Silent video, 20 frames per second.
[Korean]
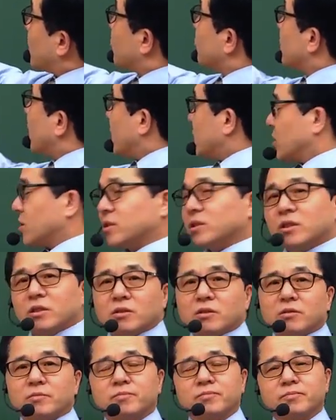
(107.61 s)
아주
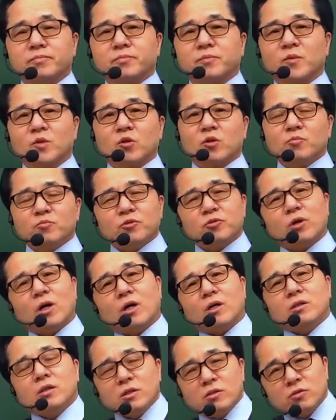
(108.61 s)
낮아져요. 컴퓨터
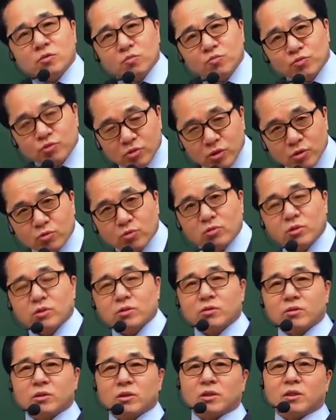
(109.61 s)
안에 있는 문제
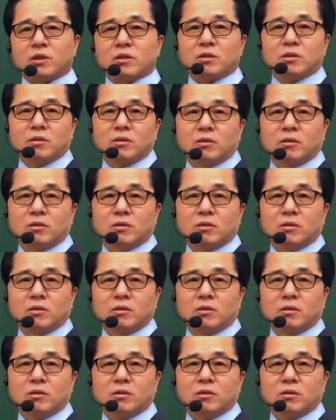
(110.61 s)
돌리는 거니까.